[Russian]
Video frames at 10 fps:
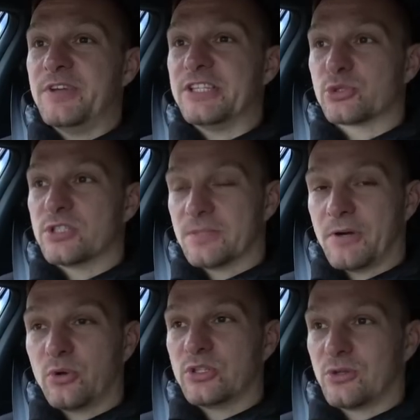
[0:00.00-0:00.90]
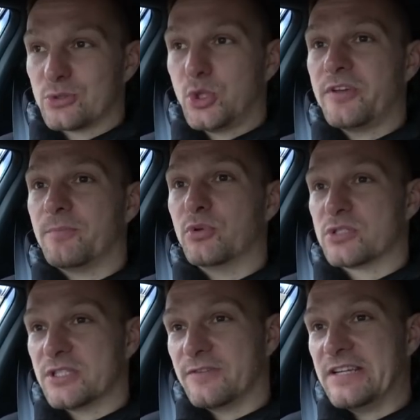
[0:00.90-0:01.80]
видите, что из-за походных условий,
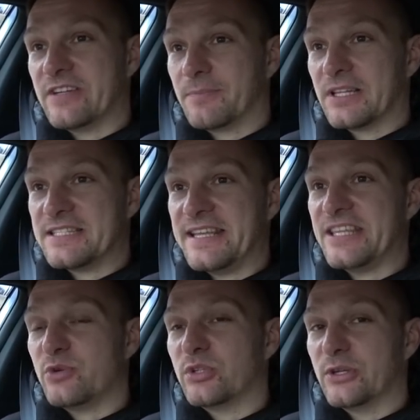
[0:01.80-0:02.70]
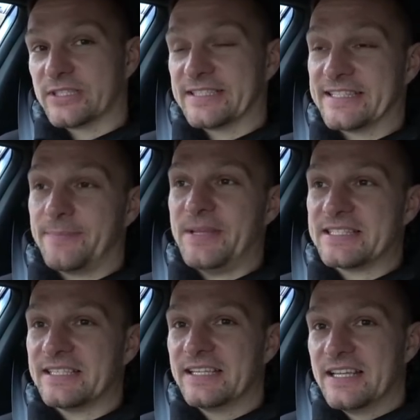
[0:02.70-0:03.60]
плюс э, в левой полосе не удается
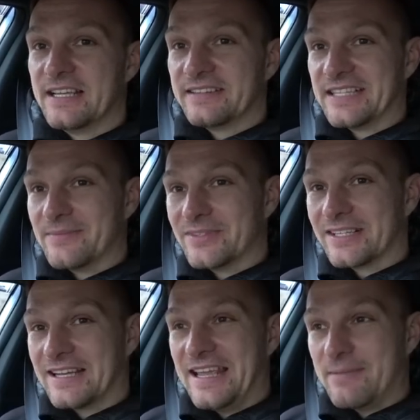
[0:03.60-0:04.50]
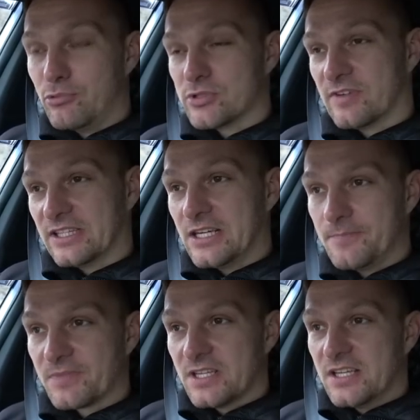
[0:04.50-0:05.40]
зацепиться, там э, клей плюс
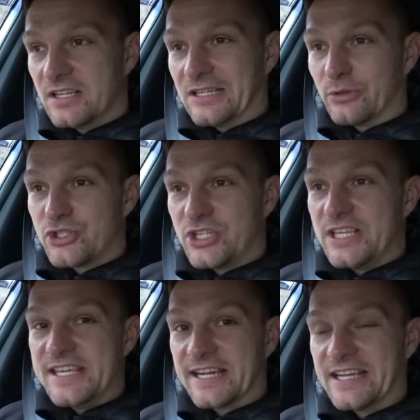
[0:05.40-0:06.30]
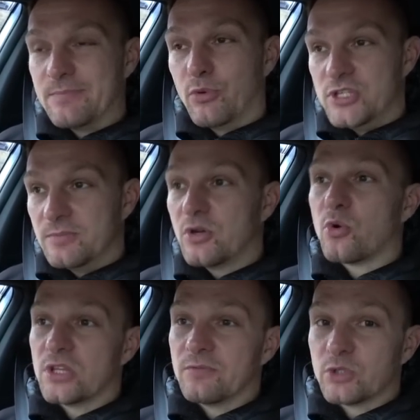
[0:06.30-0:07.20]
вода. Короче, ехать будем
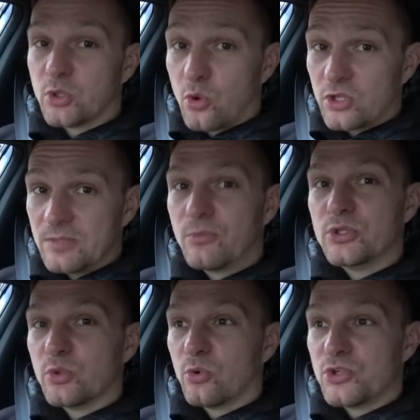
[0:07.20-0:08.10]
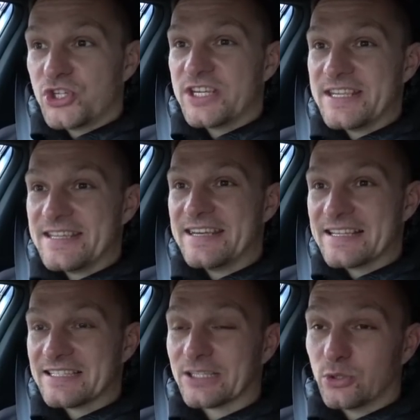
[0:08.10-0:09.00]
ходом. Вот ходом будет очень
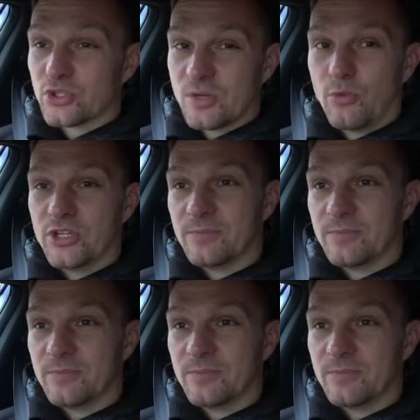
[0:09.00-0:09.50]
интересно, кто же будет